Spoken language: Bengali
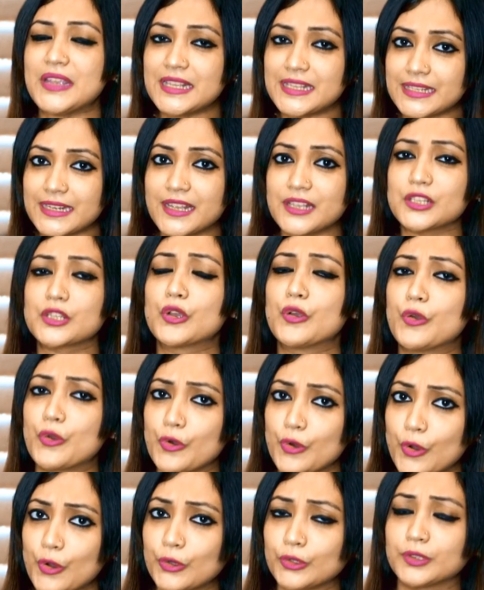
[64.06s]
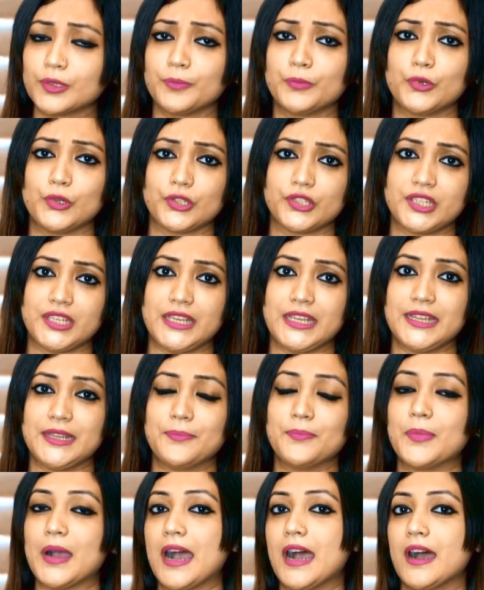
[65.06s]
বিজনেস গ্রোথ বলছি
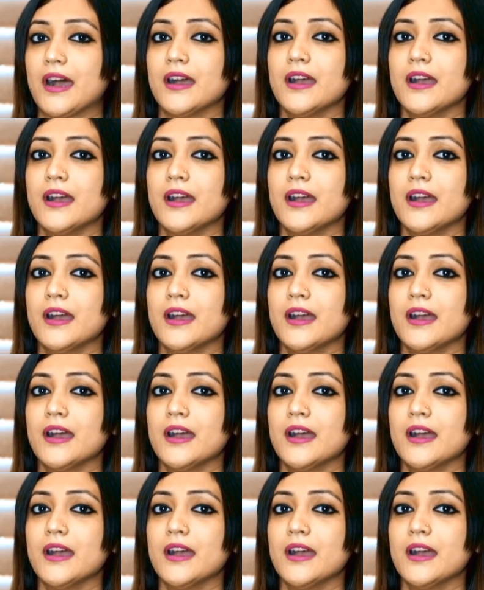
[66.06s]
বা